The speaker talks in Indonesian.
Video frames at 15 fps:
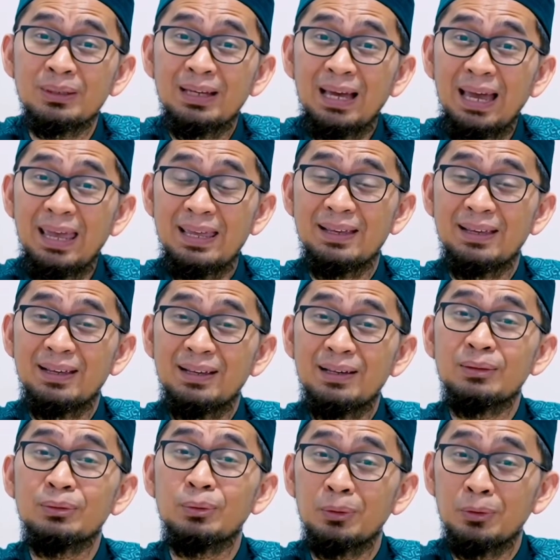Hei,
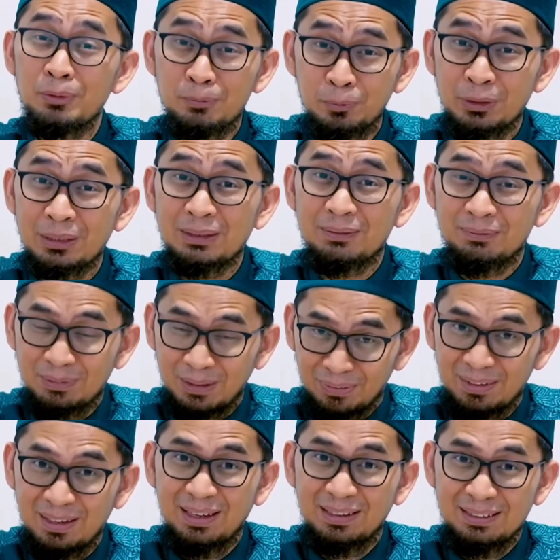dulu pun
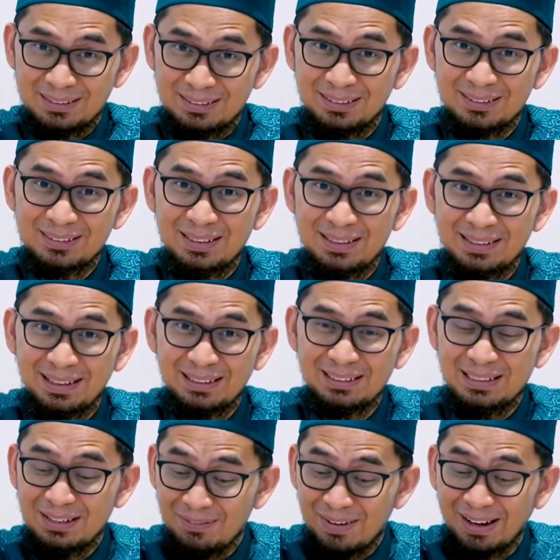pernah
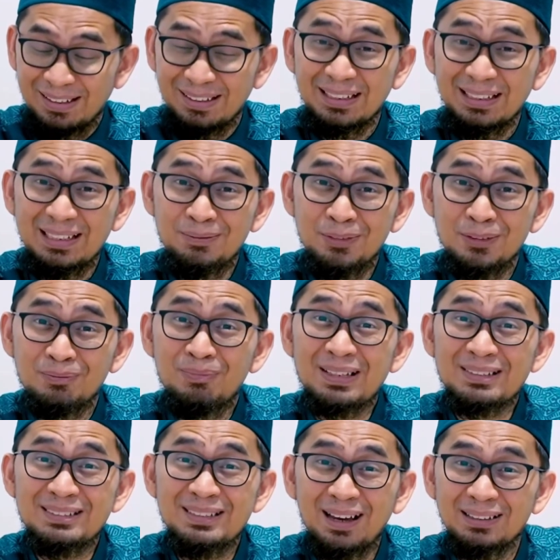diselesaikan, maka yang ini pun
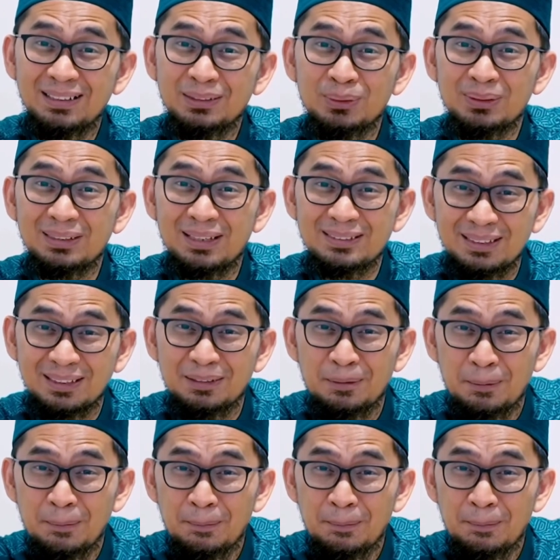pasti akan dituntaskan.